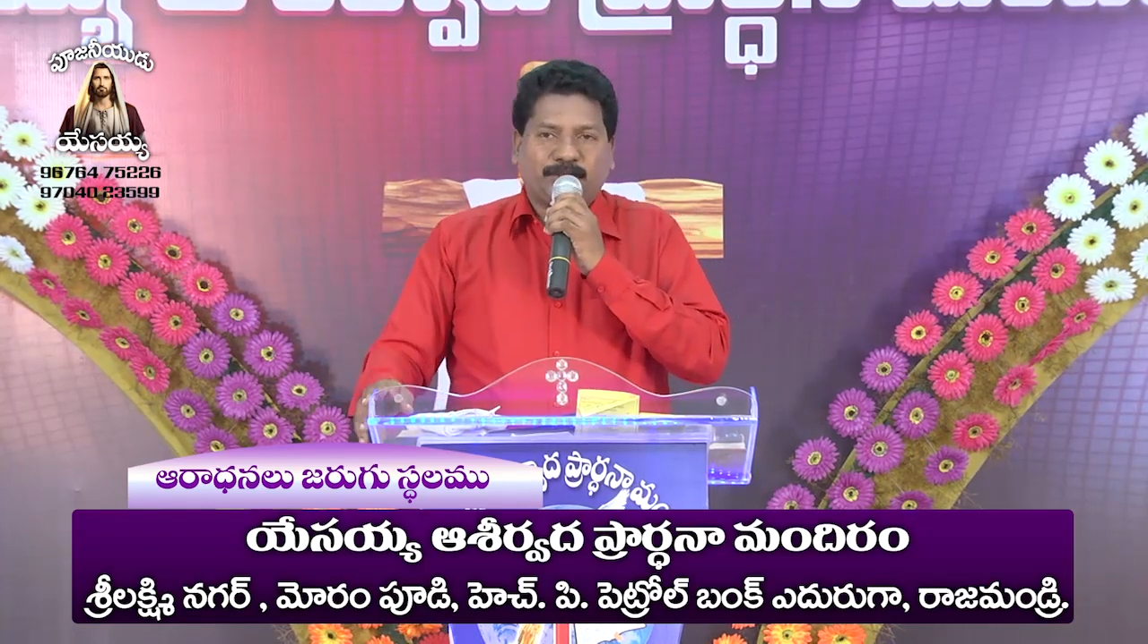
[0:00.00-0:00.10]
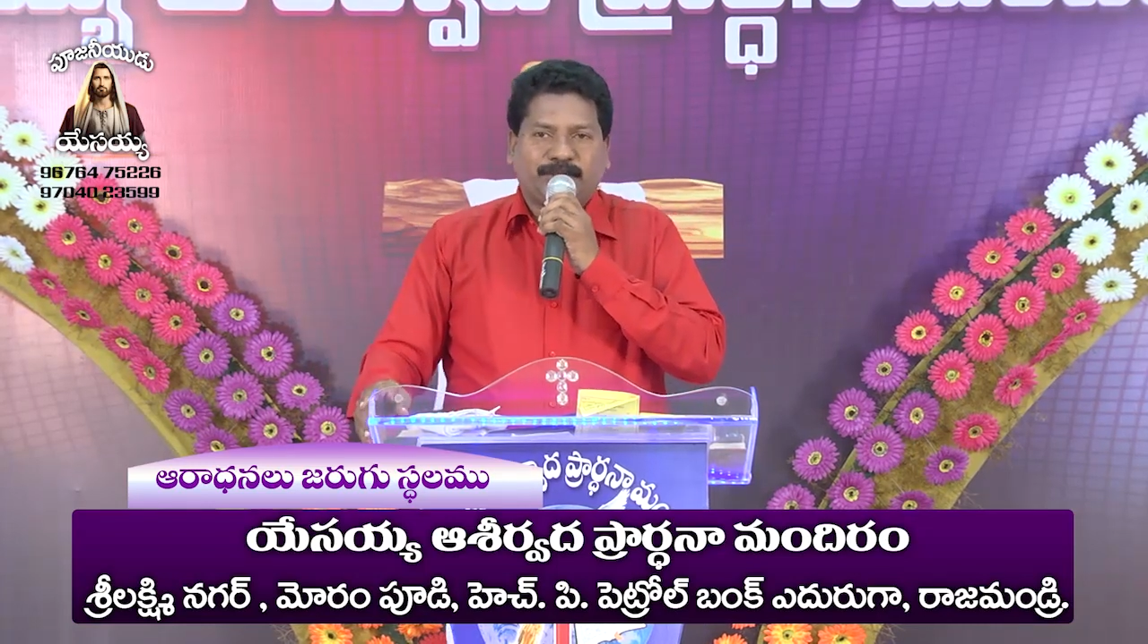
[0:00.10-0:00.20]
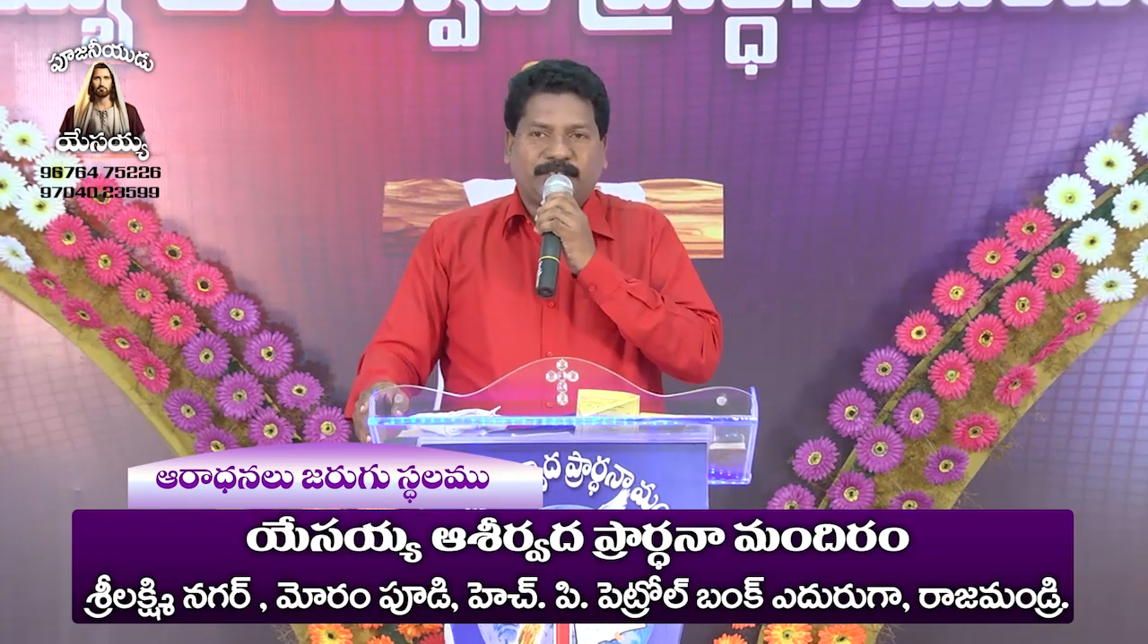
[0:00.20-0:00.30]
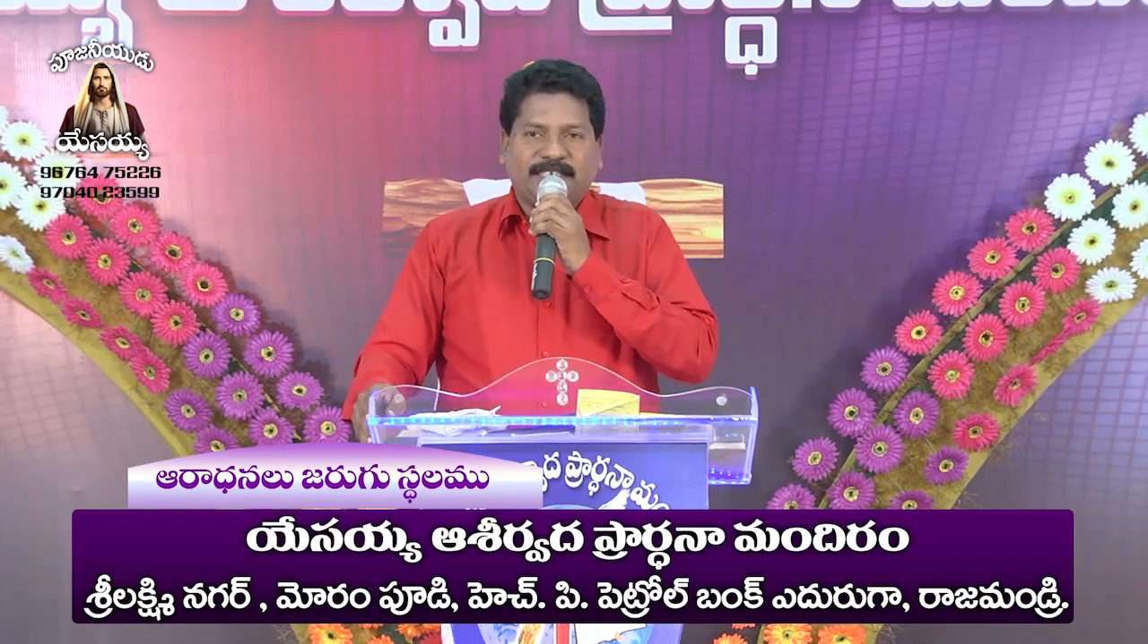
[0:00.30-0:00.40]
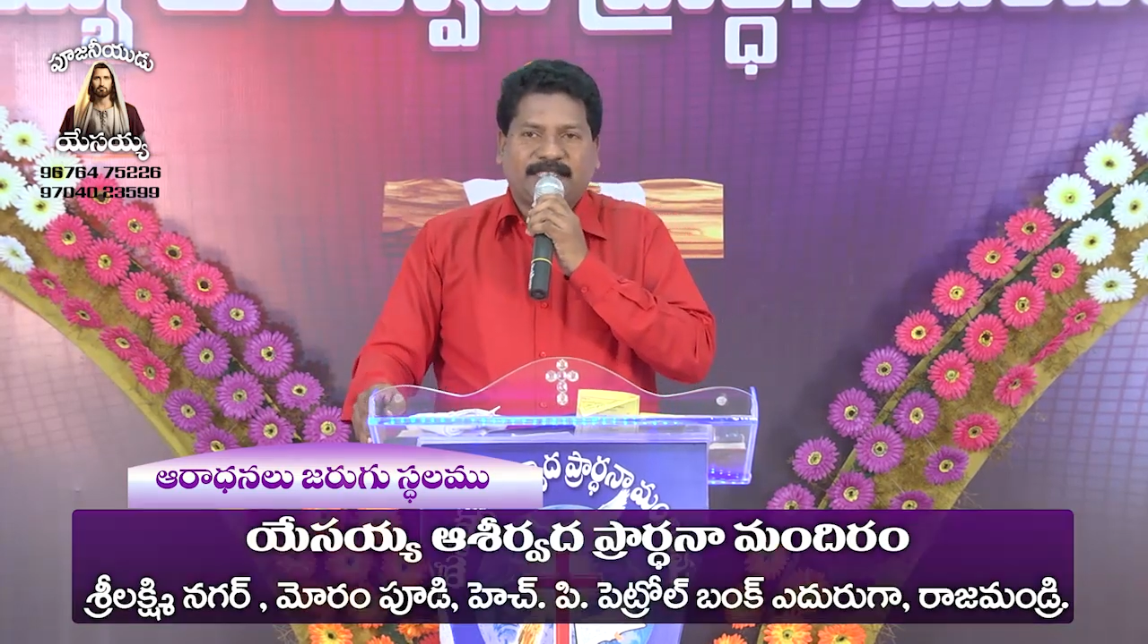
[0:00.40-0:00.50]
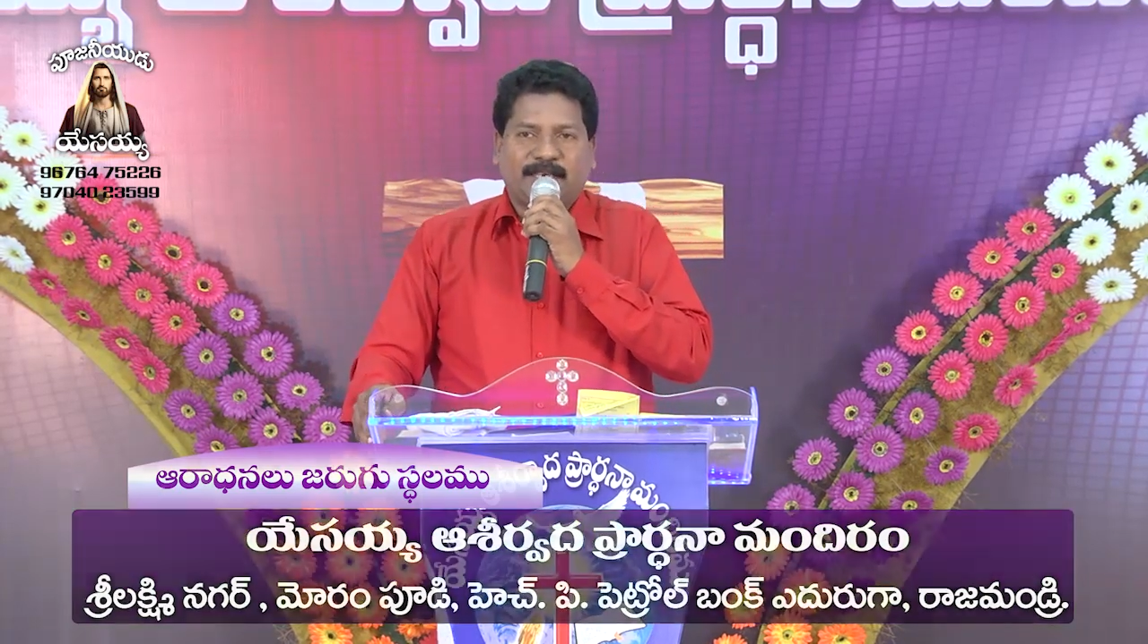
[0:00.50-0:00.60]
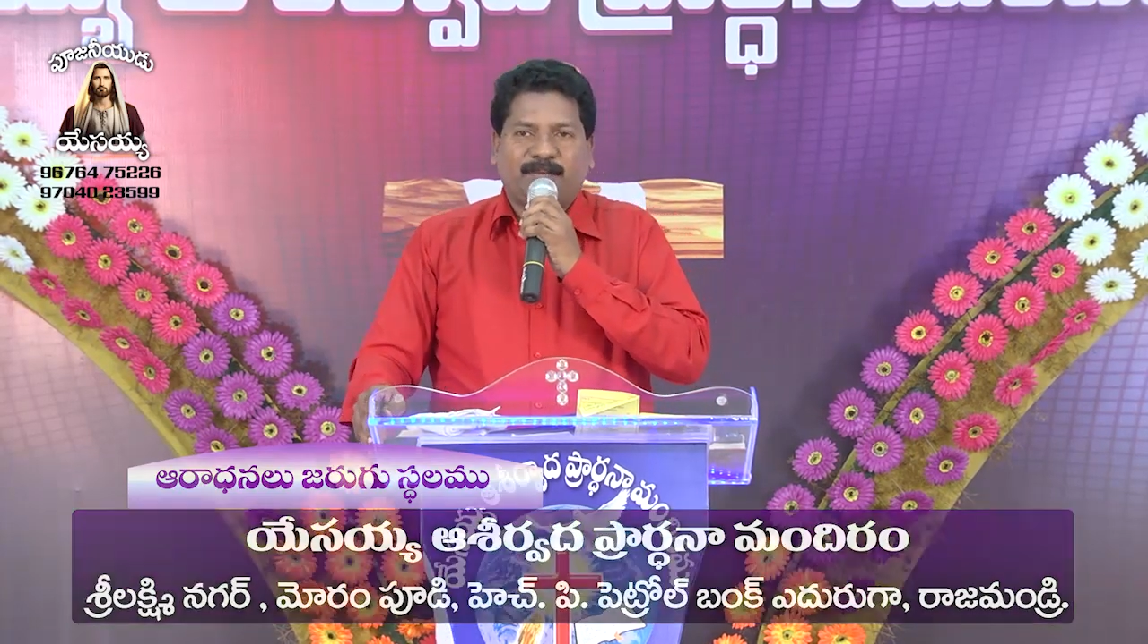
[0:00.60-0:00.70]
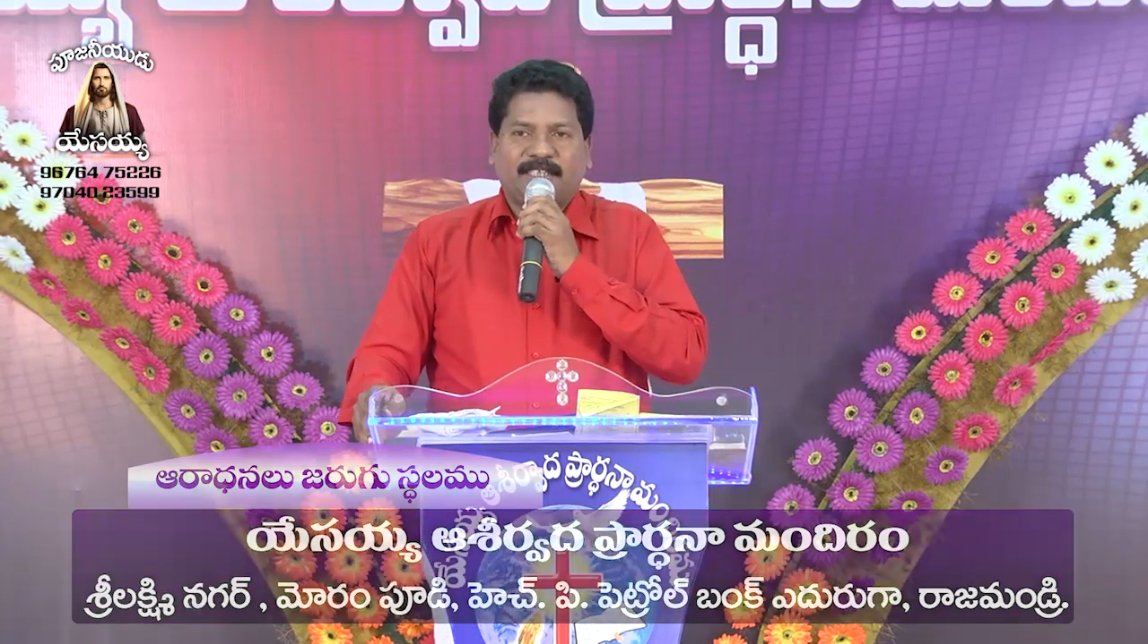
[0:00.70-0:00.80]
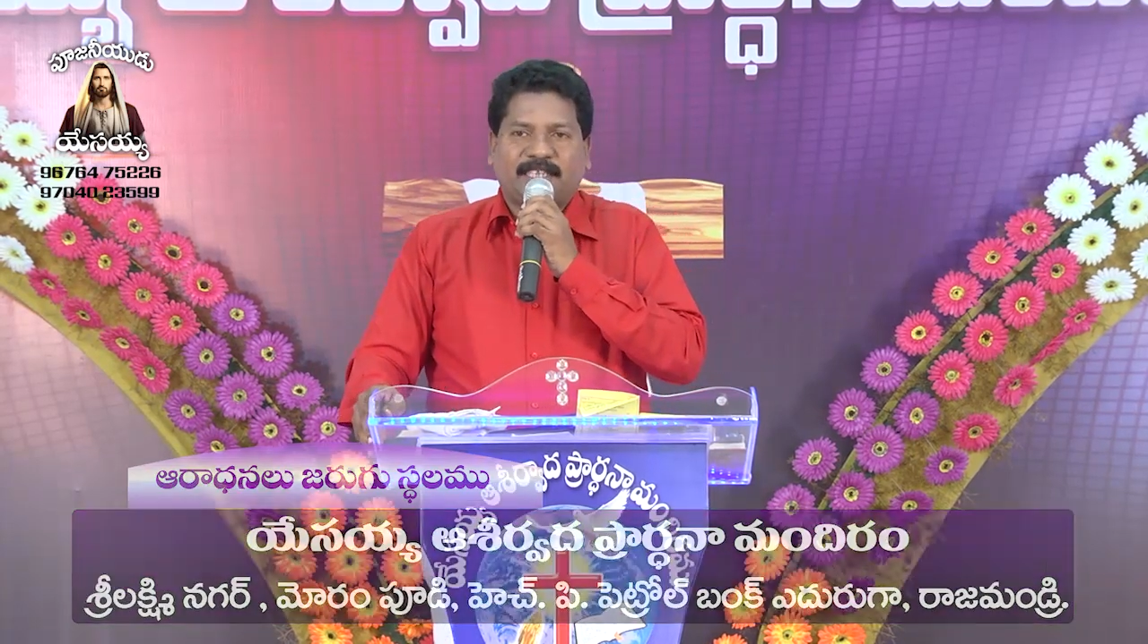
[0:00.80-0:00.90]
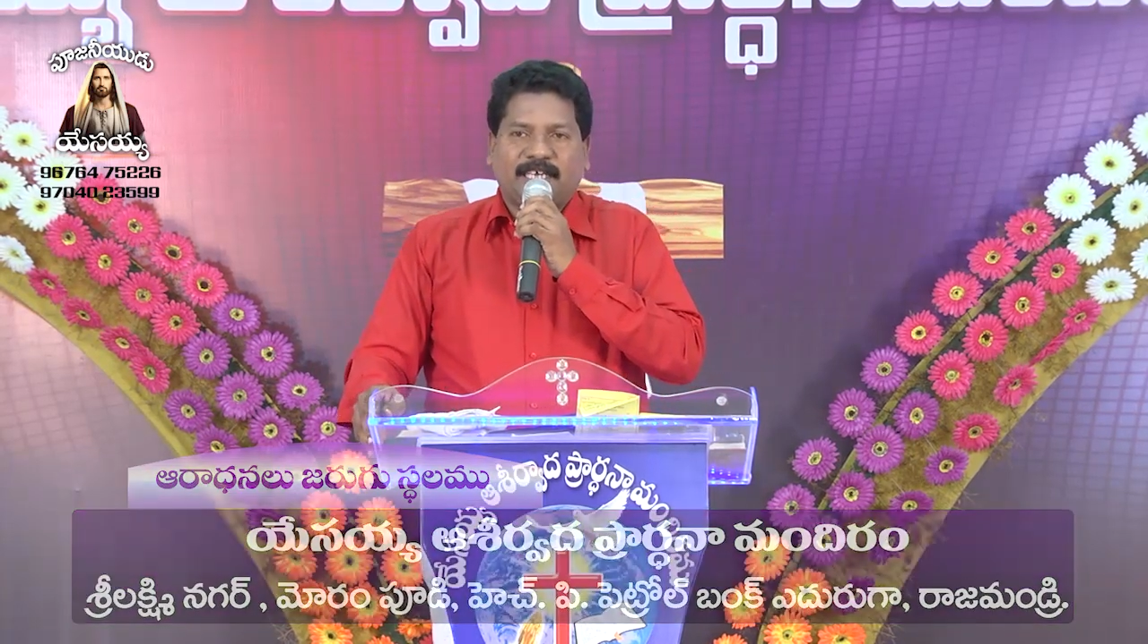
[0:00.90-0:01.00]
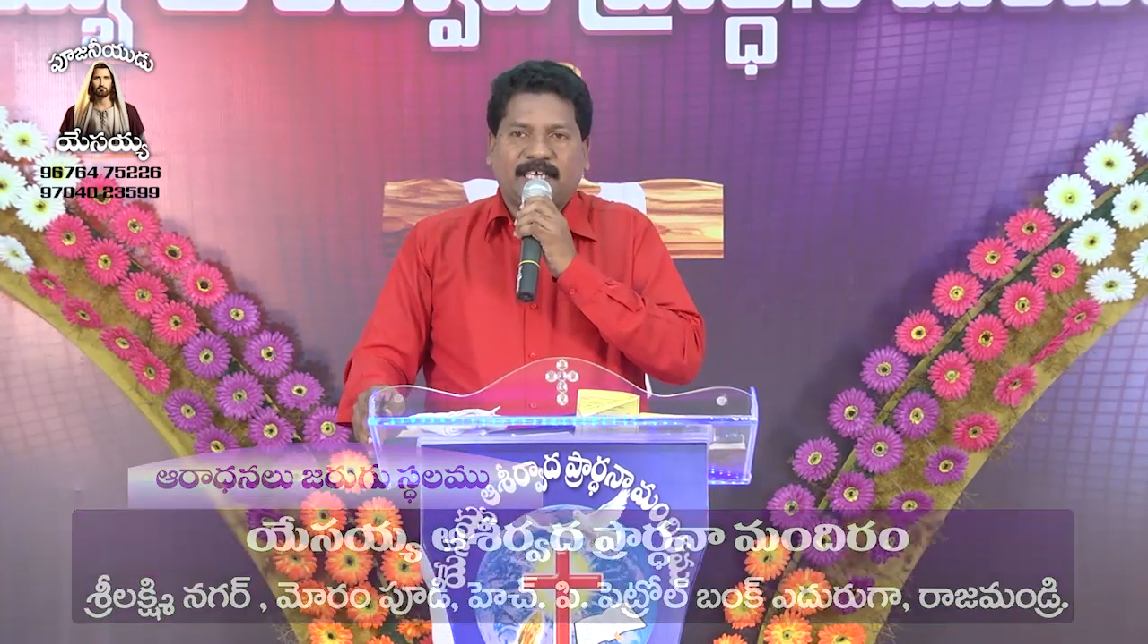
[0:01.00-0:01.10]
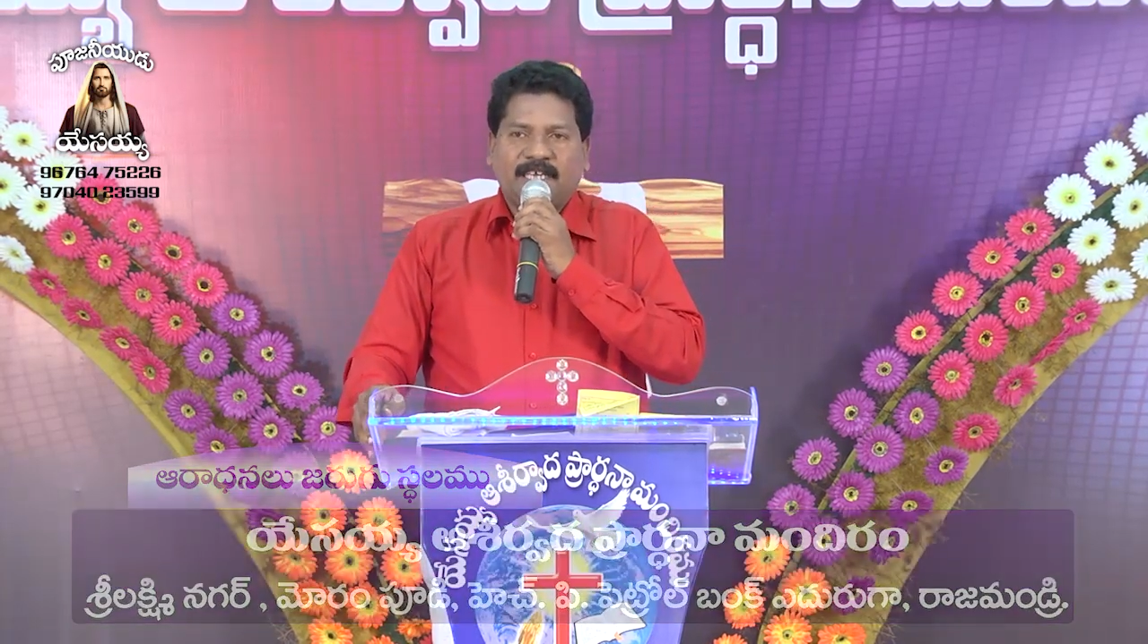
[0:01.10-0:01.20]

చూసిన తర్వాత